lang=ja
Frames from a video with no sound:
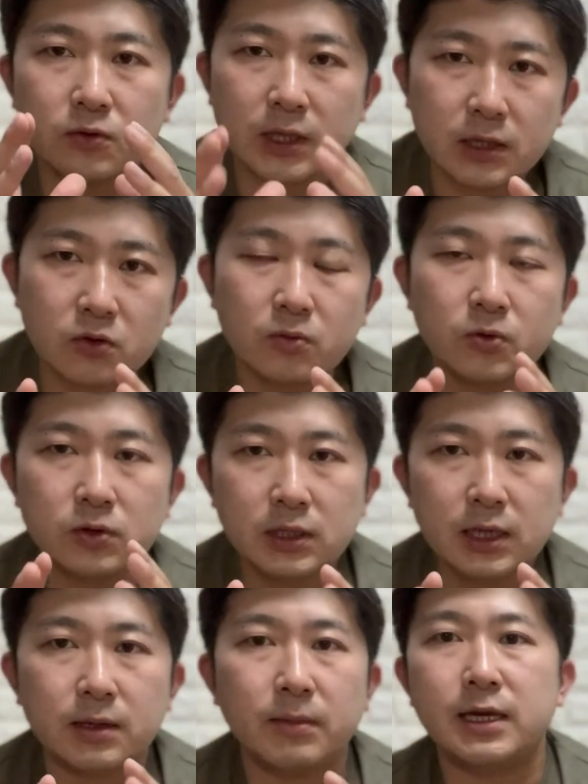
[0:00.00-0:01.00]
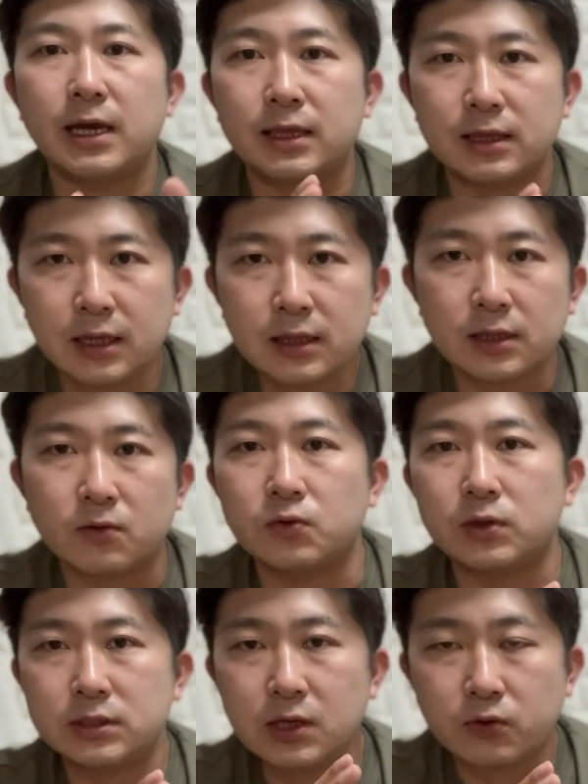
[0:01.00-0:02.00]
うなと思って、まあ、やったっていう
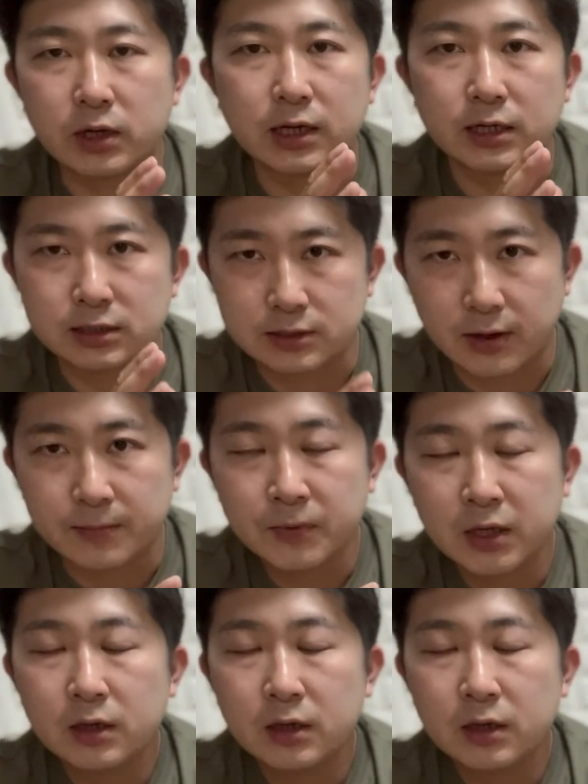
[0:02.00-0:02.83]
ことですねこれに関しては